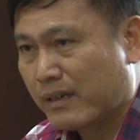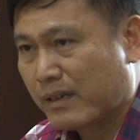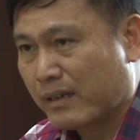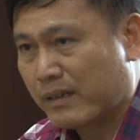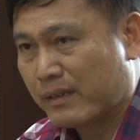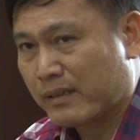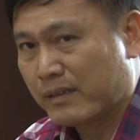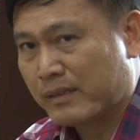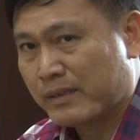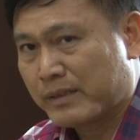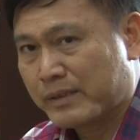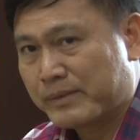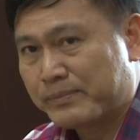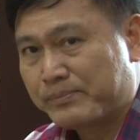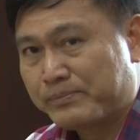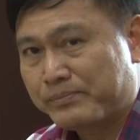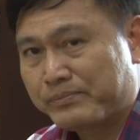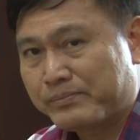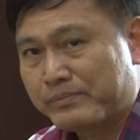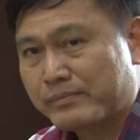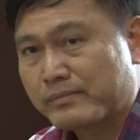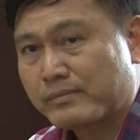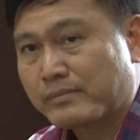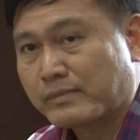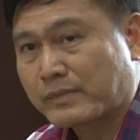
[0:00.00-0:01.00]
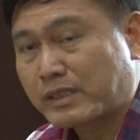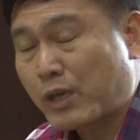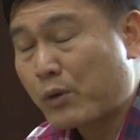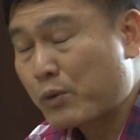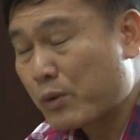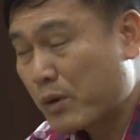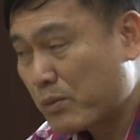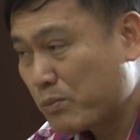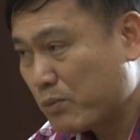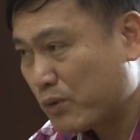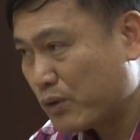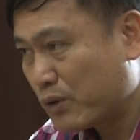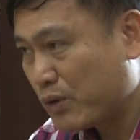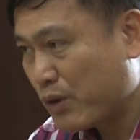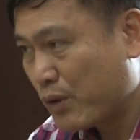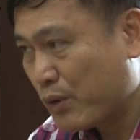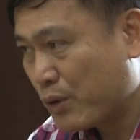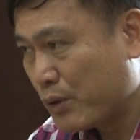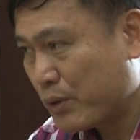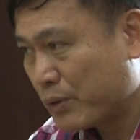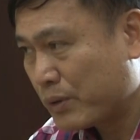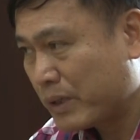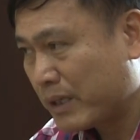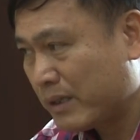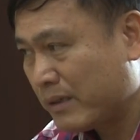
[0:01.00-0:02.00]
Ờ, sau ông
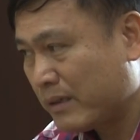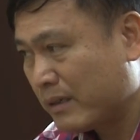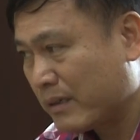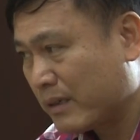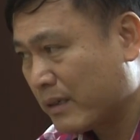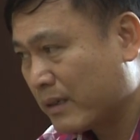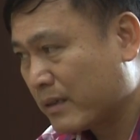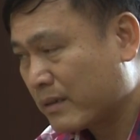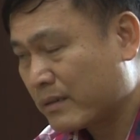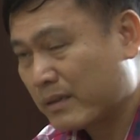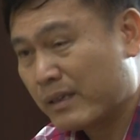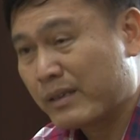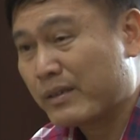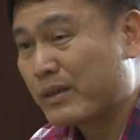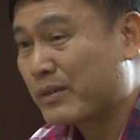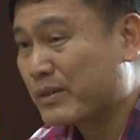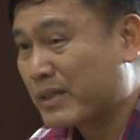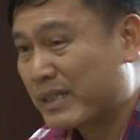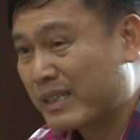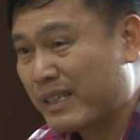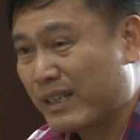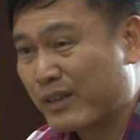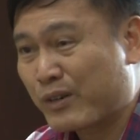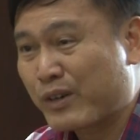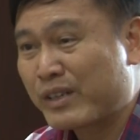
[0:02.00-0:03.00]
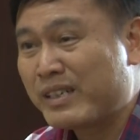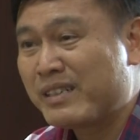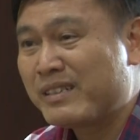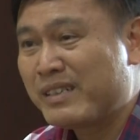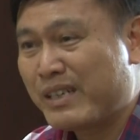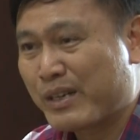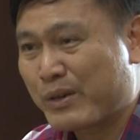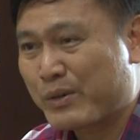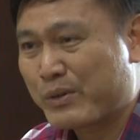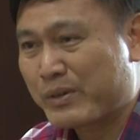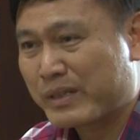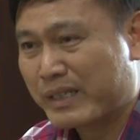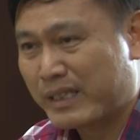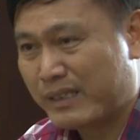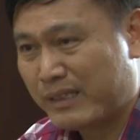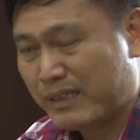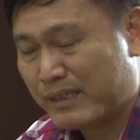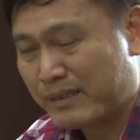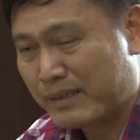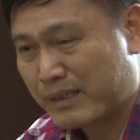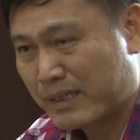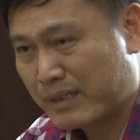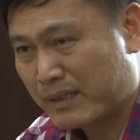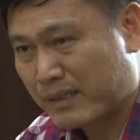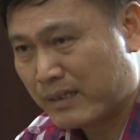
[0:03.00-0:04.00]
Bruno thì ờ, đấy khi đã có thương hiệu thì
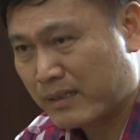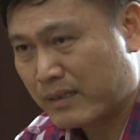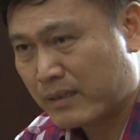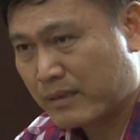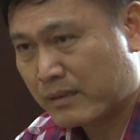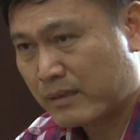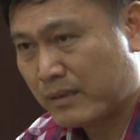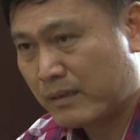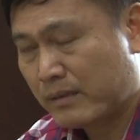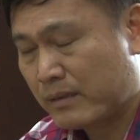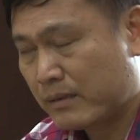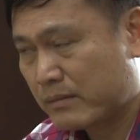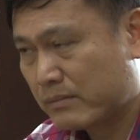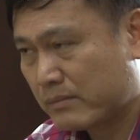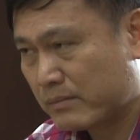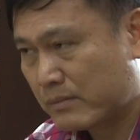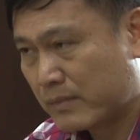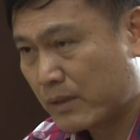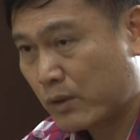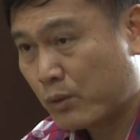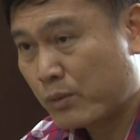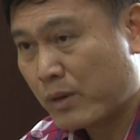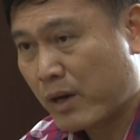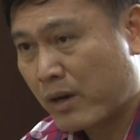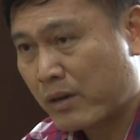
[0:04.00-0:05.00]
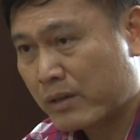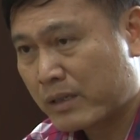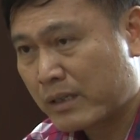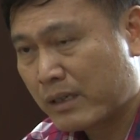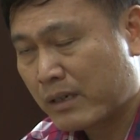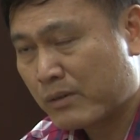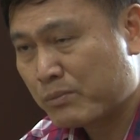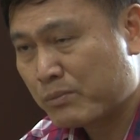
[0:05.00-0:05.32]
nhiên là, thì lúc đó thì